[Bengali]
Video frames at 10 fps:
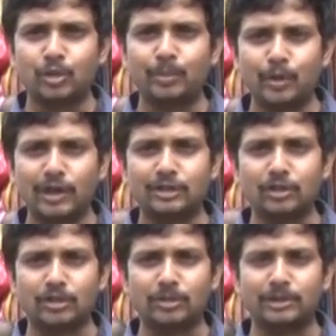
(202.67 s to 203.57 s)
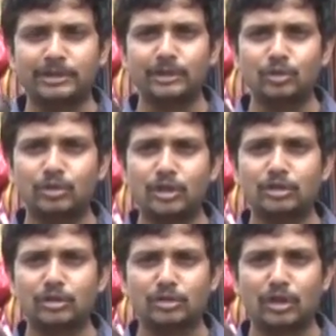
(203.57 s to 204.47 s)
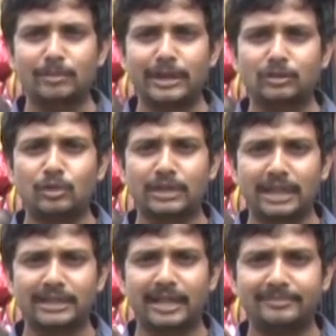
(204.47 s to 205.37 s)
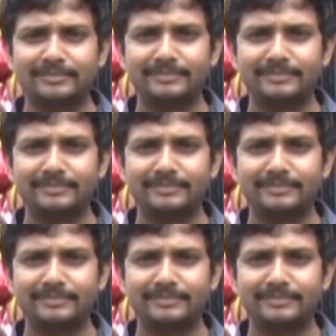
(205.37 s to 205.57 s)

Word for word: সুপ্রকাশ চক্রবর্তী দূরদর্শন সংবাদ কলকাতা